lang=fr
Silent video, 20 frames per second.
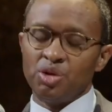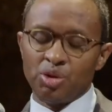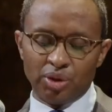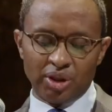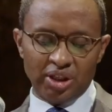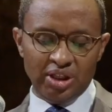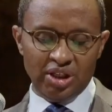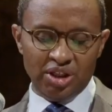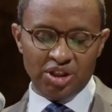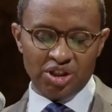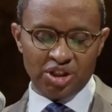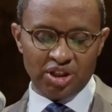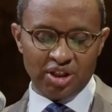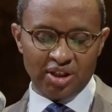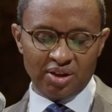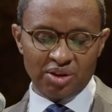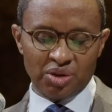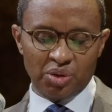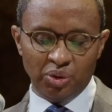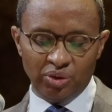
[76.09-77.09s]
jury,
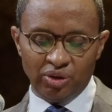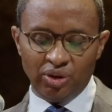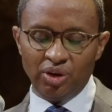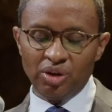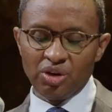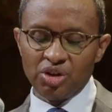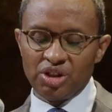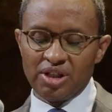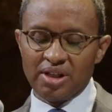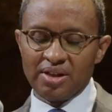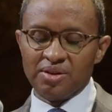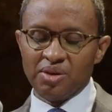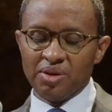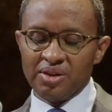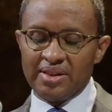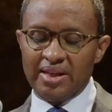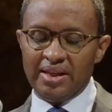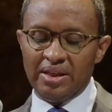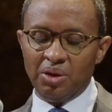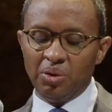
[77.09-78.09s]
chers auteurs, chers
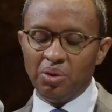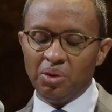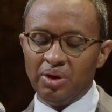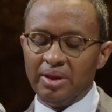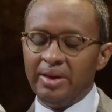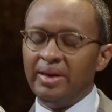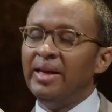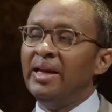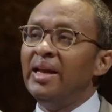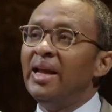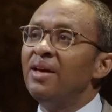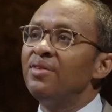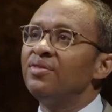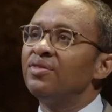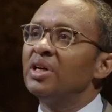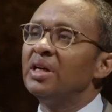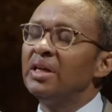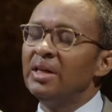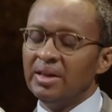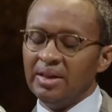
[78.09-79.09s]
enseignants et
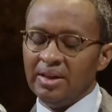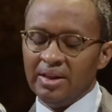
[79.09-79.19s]
élèves,